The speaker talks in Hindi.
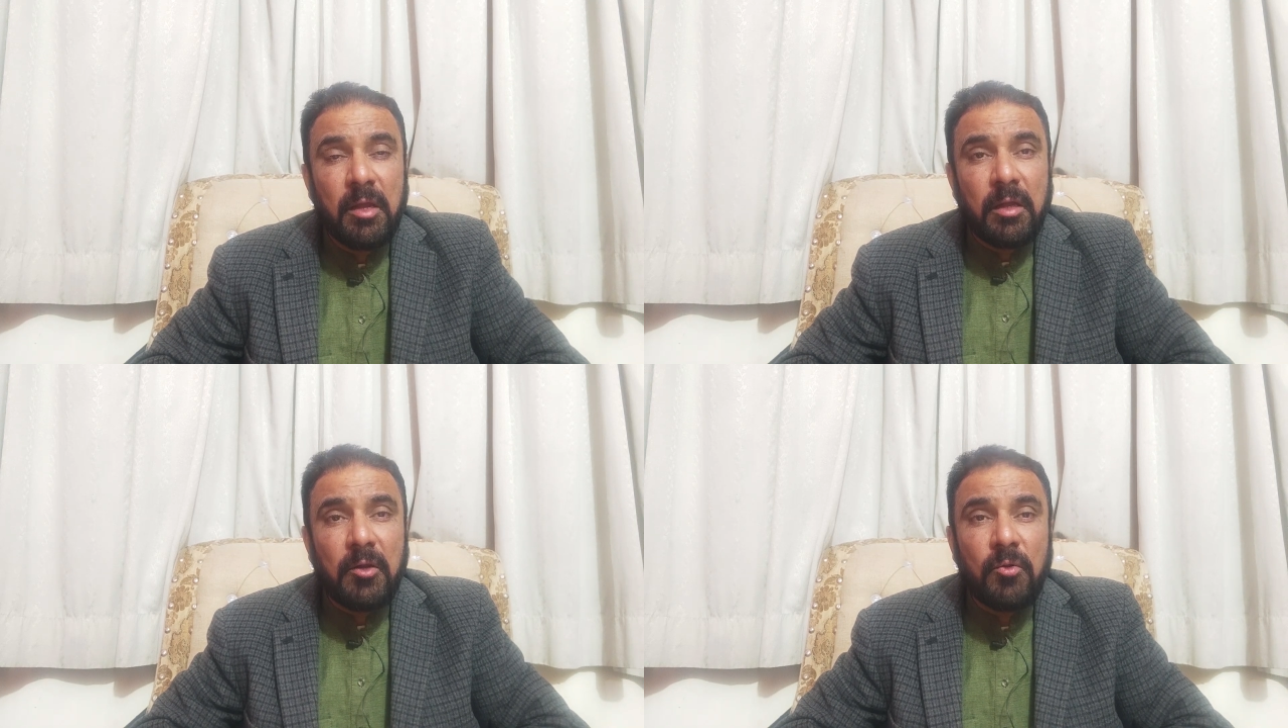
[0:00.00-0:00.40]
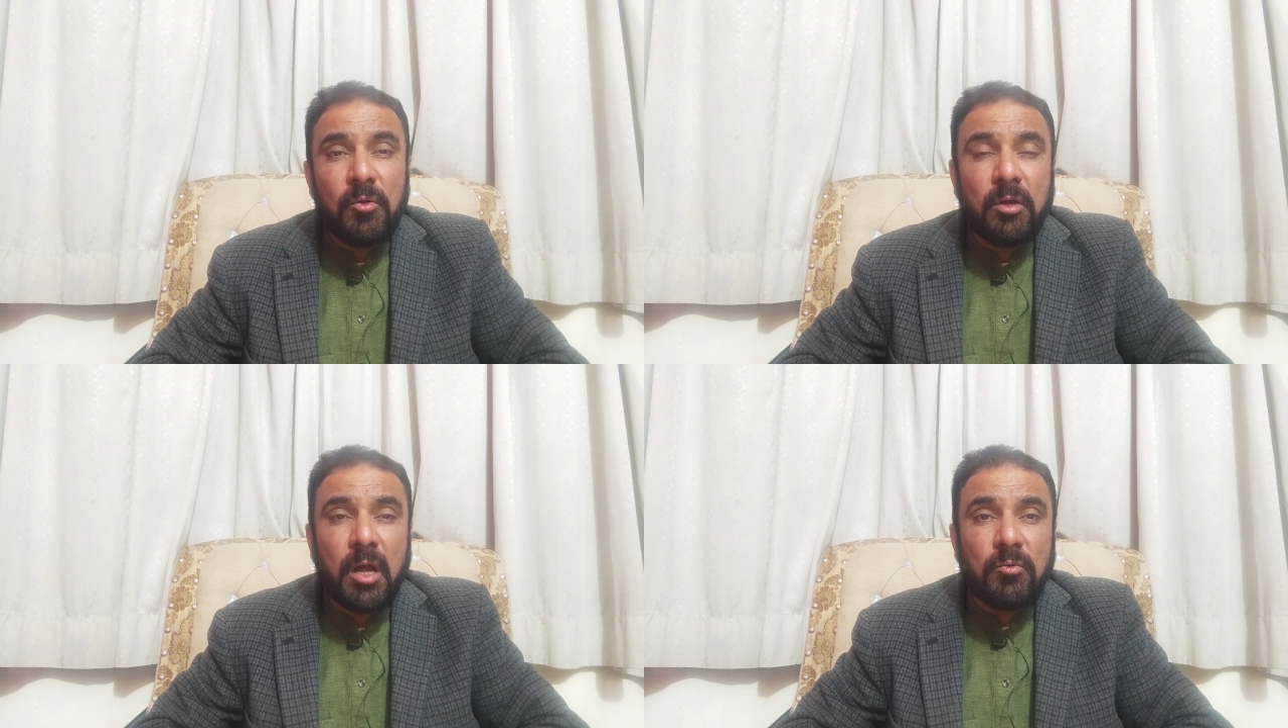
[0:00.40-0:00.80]
कि
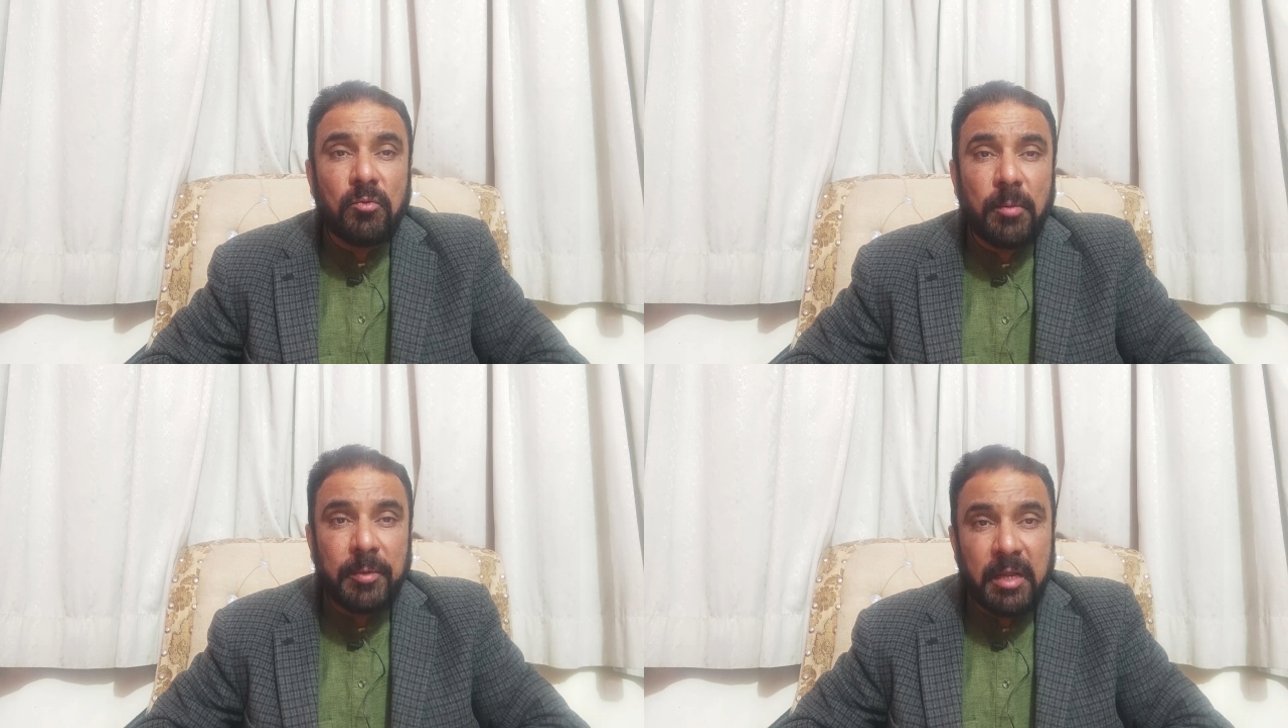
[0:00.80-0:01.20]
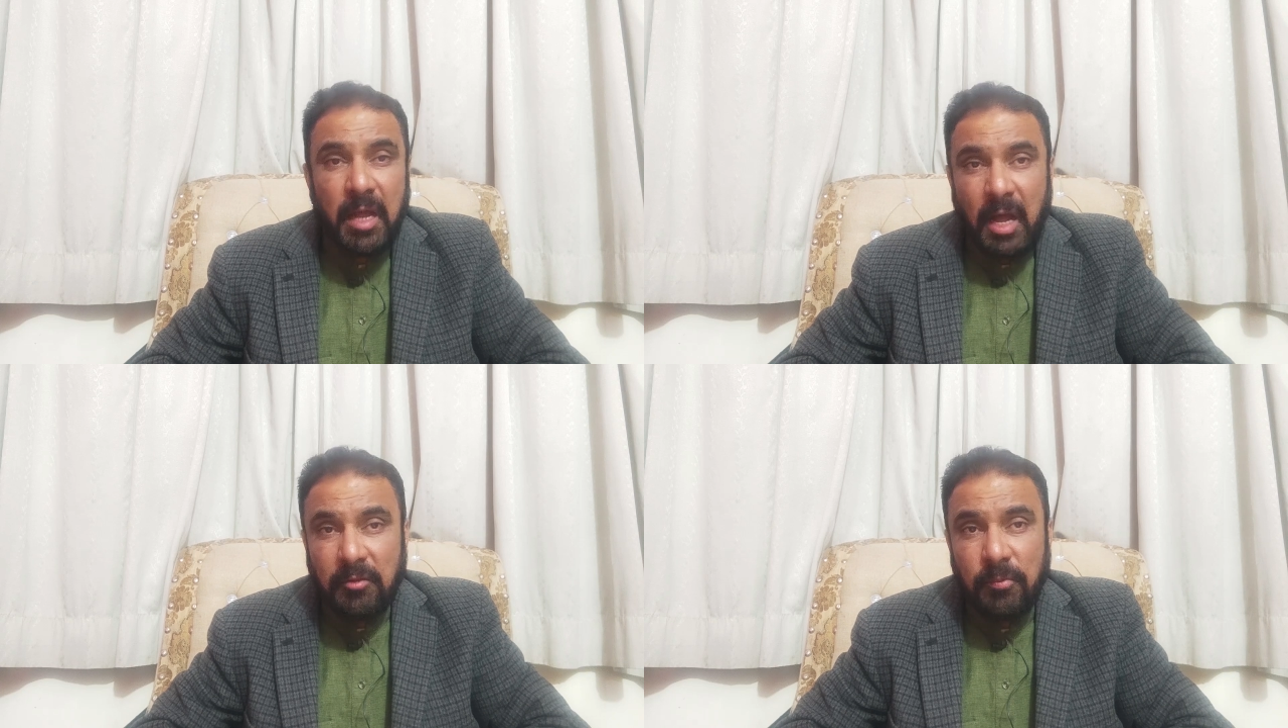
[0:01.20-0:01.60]
लोग कानून अपने
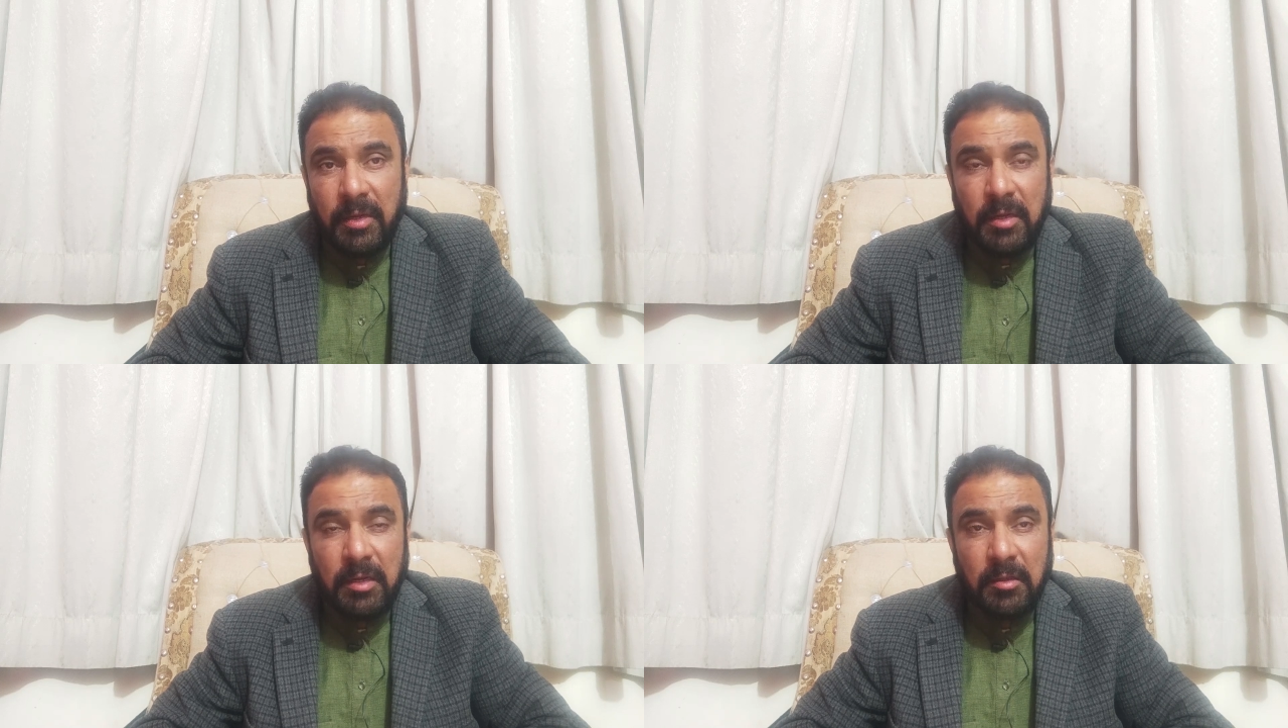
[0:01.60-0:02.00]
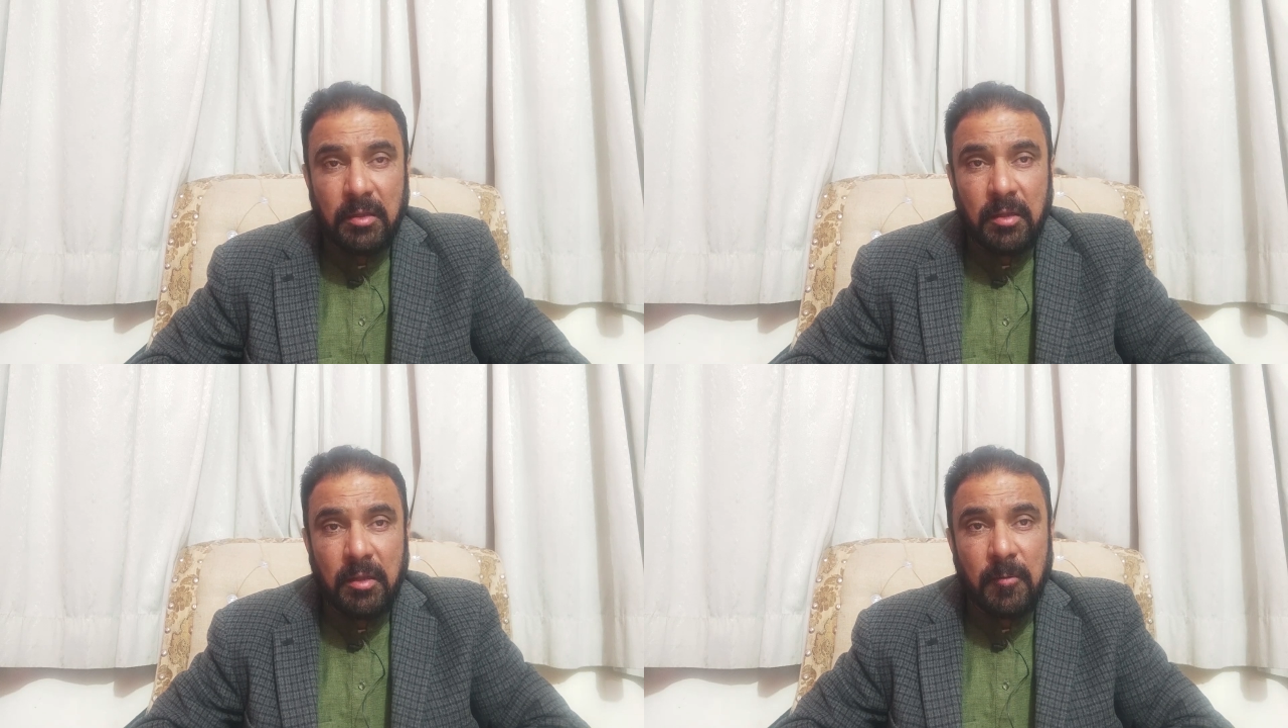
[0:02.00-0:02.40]
हाथ में ले
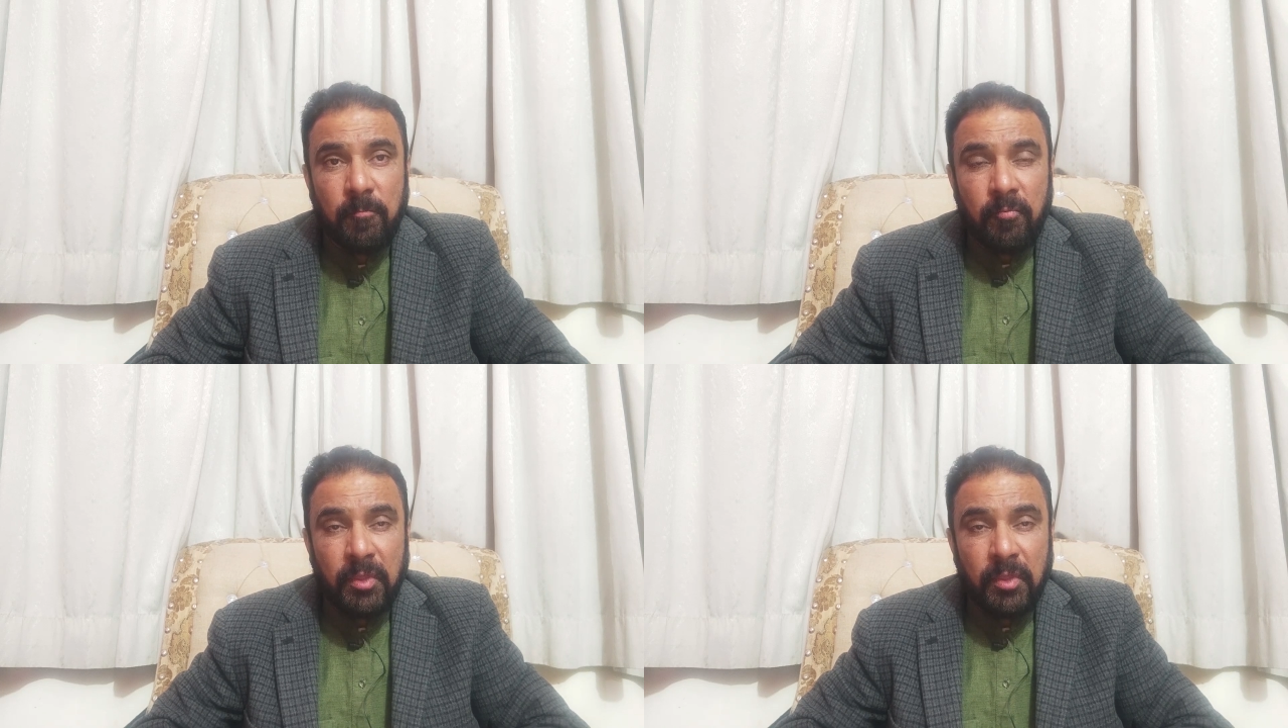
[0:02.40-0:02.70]
लेते हैं